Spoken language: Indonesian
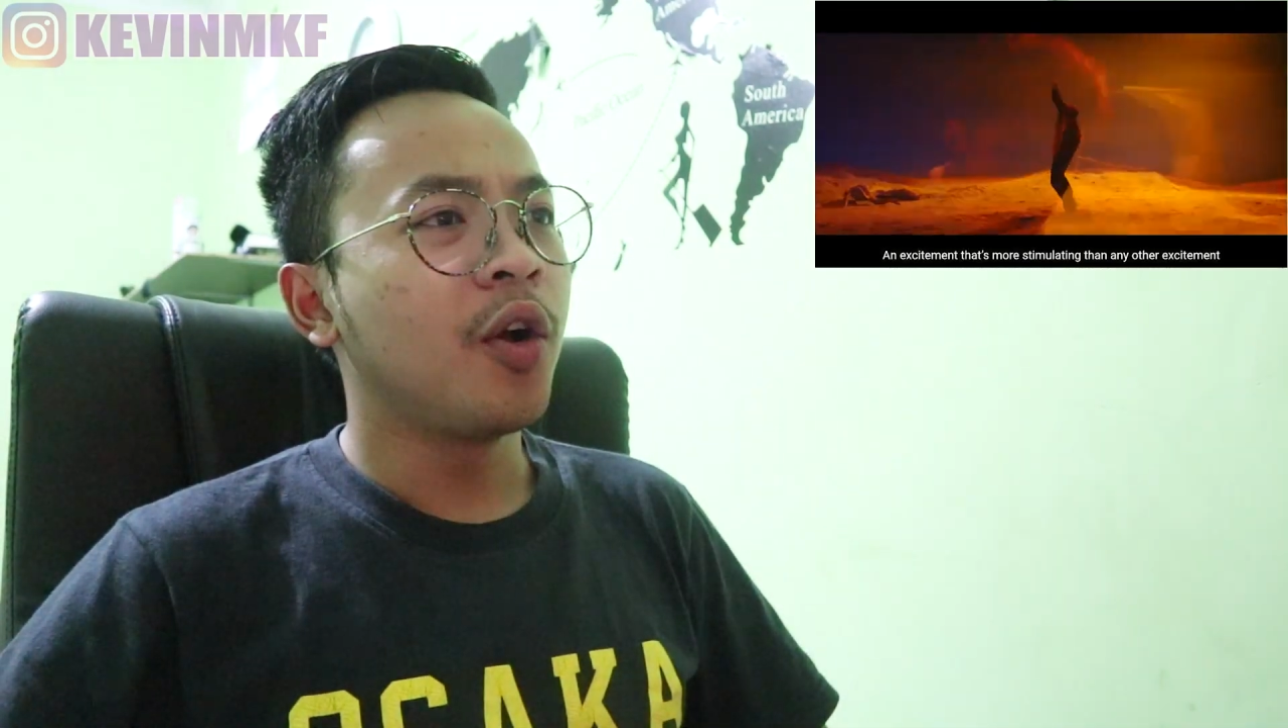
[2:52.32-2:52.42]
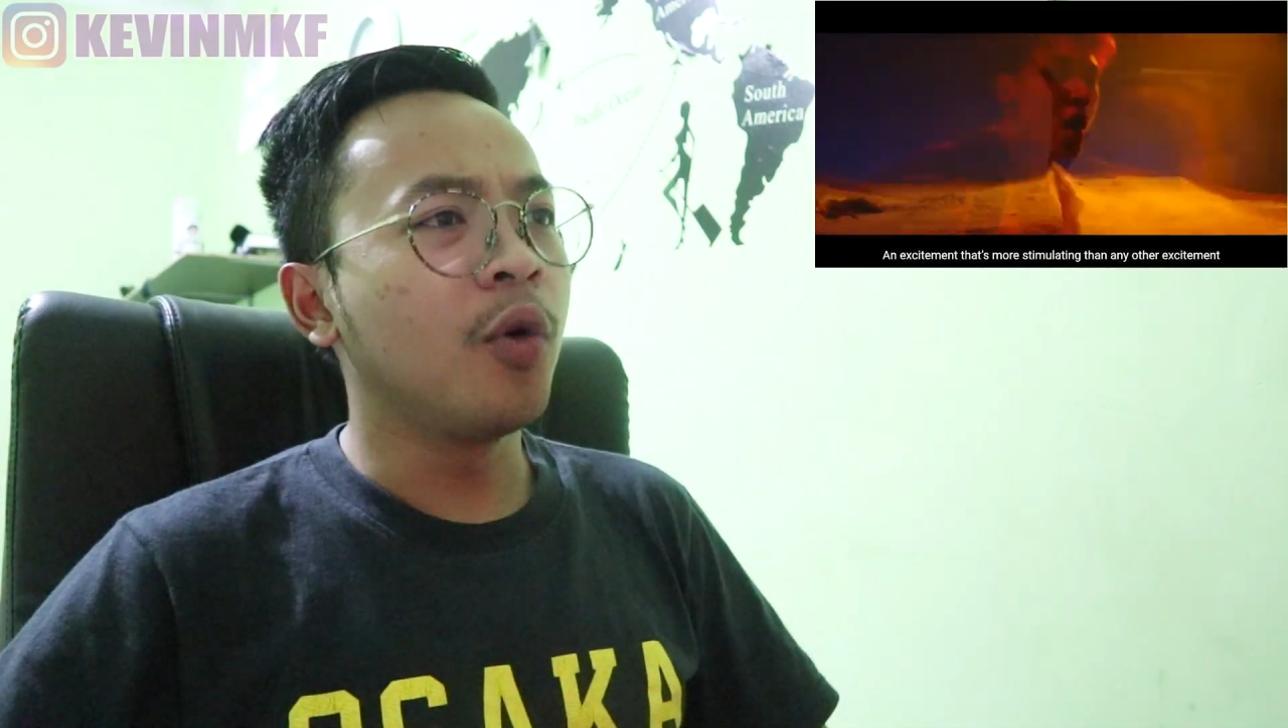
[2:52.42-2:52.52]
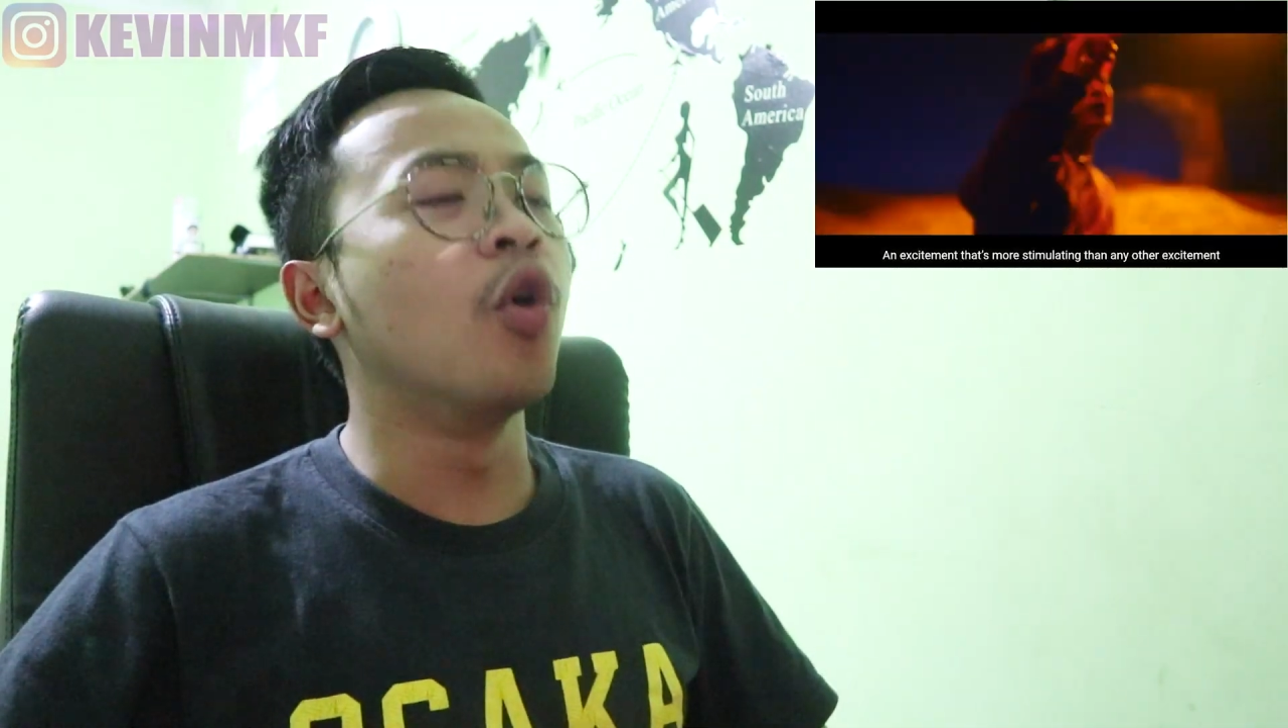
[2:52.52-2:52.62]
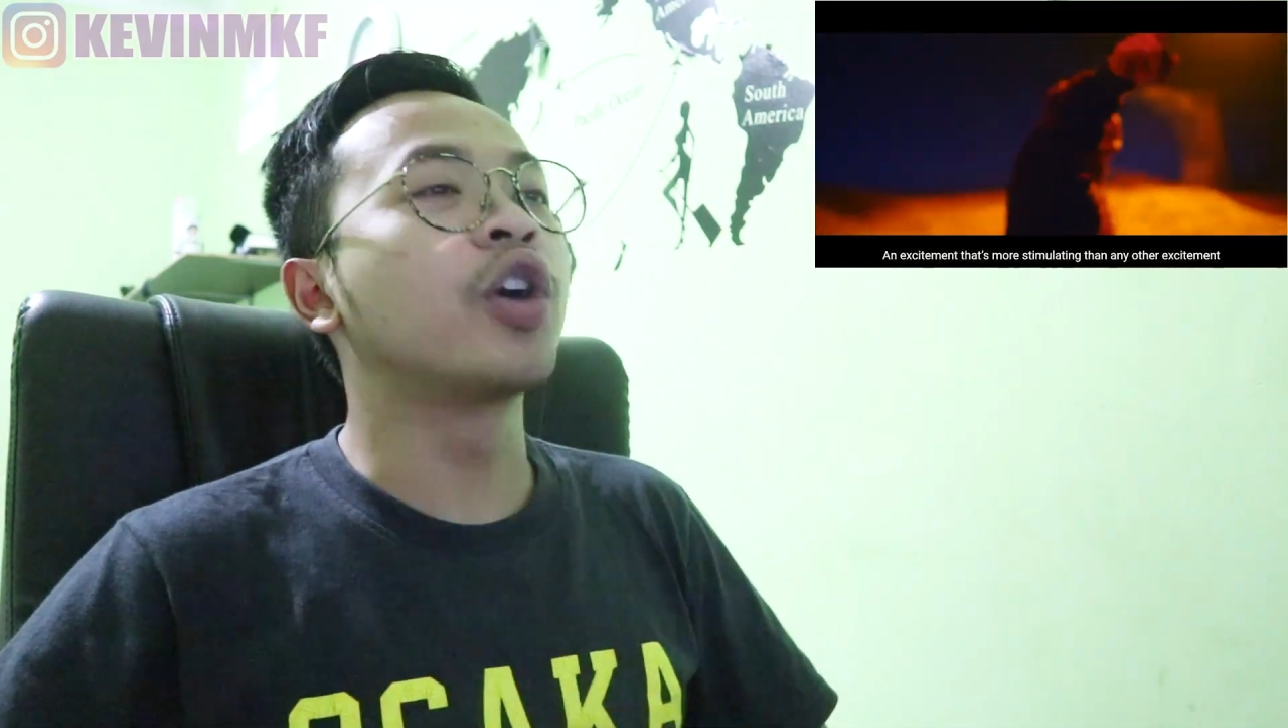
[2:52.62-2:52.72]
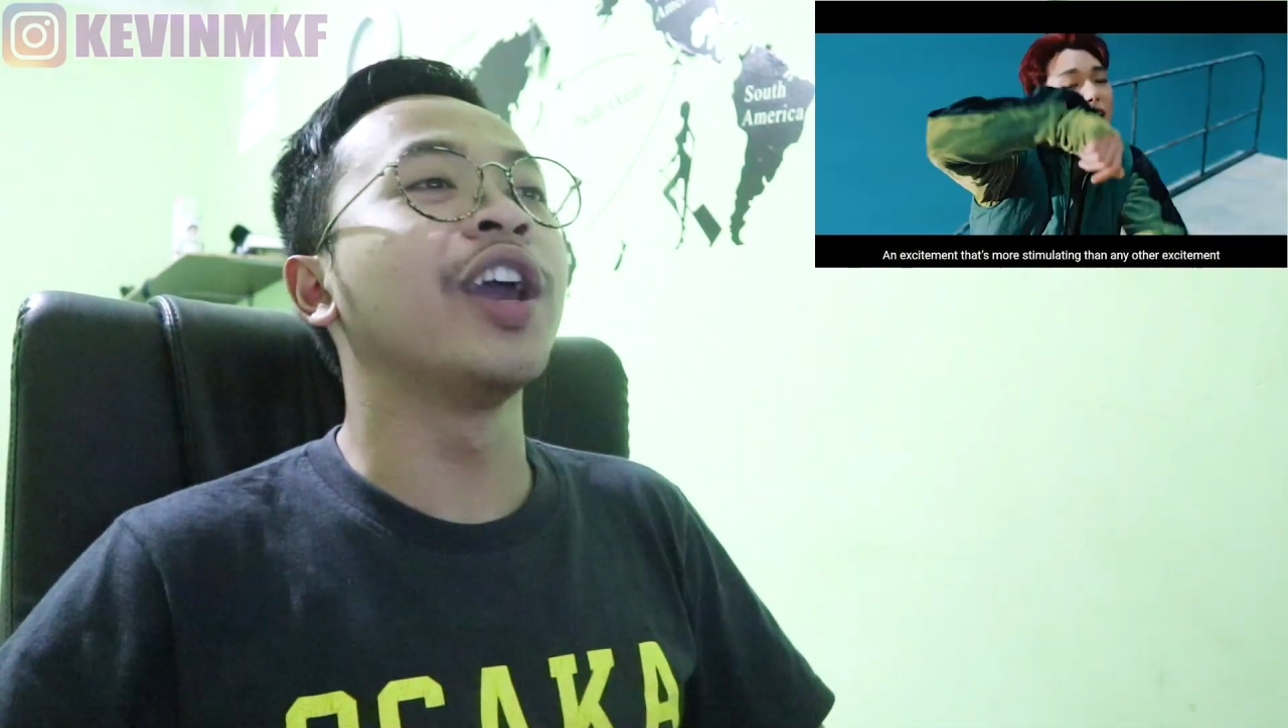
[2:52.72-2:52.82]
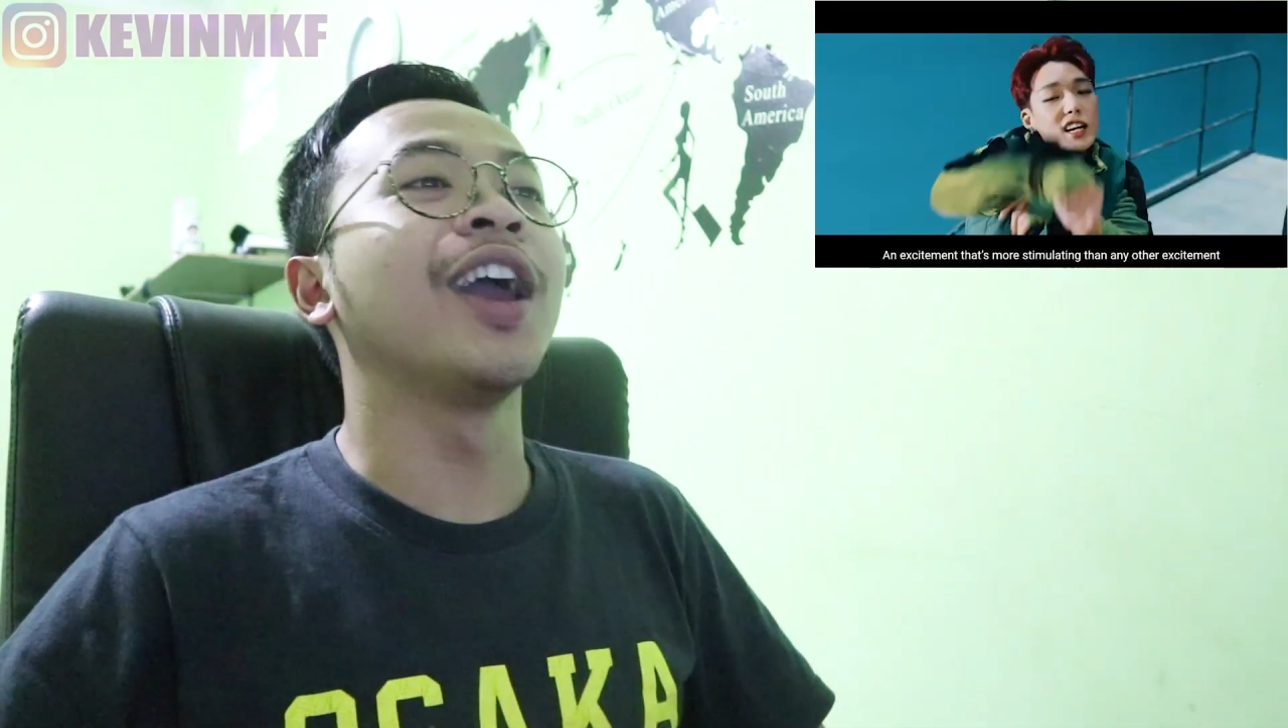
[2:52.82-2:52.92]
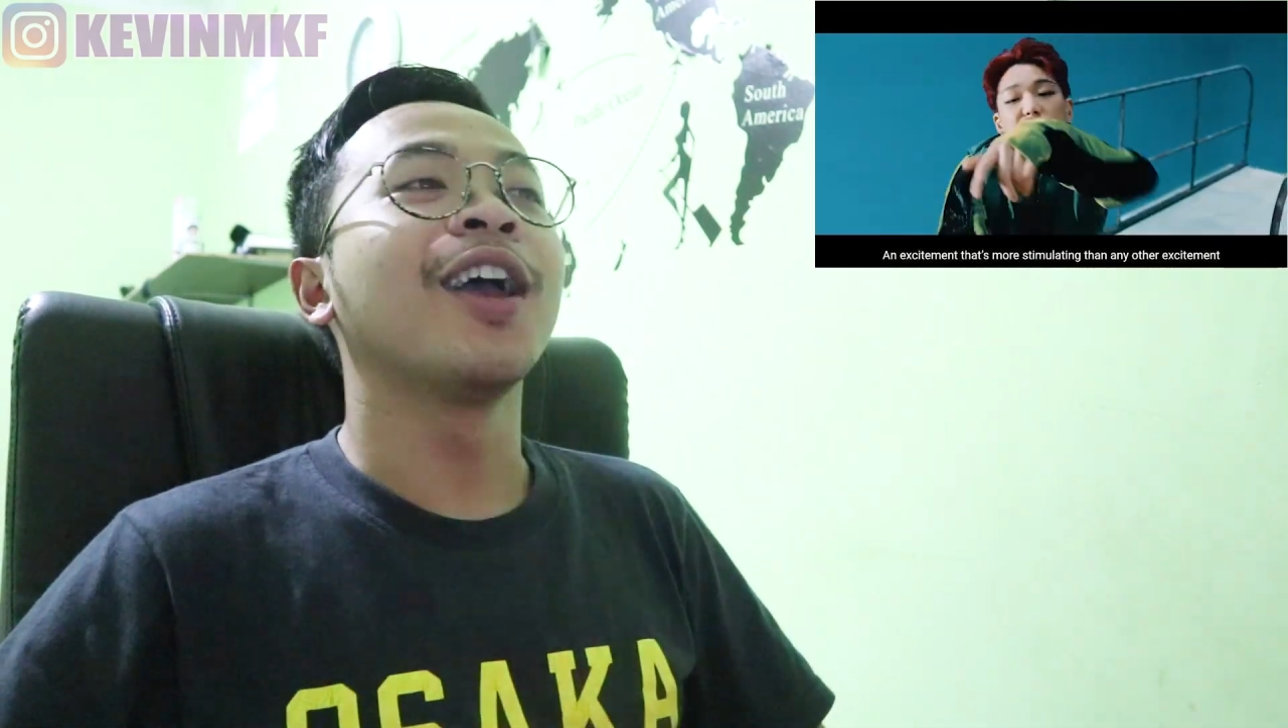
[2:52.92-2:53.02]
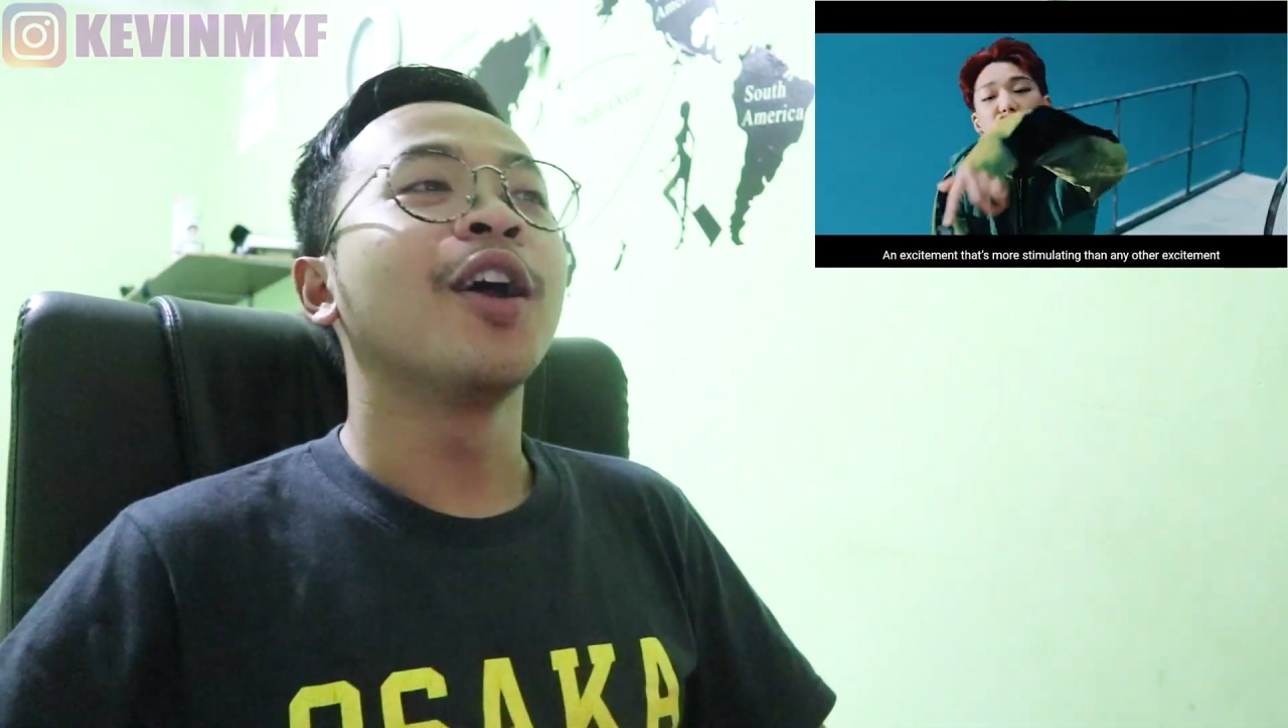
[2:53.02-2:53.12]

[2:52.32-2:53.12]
Oke.